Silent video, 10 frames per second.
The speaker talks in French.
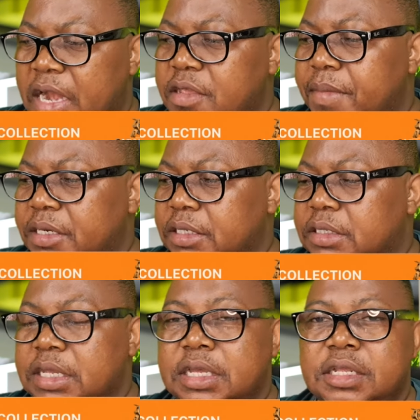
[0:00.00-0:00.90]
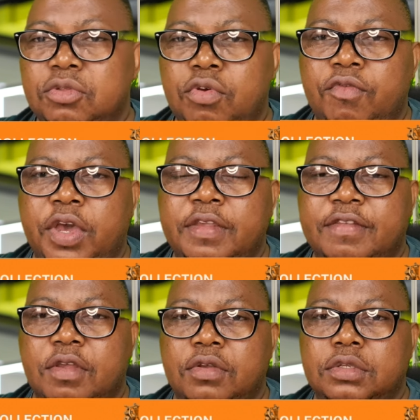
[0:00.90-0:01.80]
à l'humanité le vrai
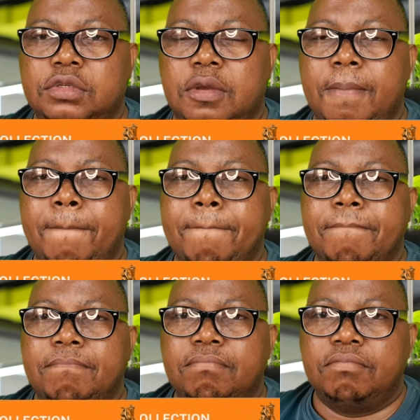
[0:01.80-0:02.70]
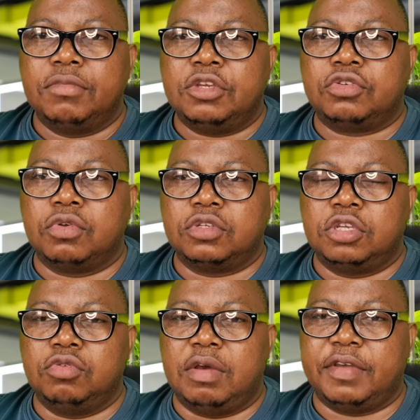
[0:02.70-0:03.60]
sens des choses
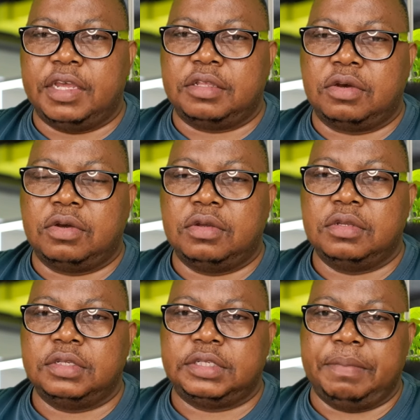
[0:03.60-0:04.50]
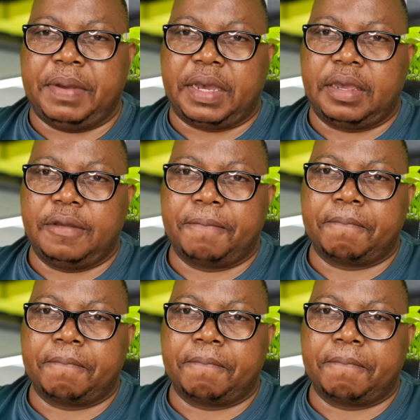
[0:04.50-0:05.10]
qui doivent être séparées.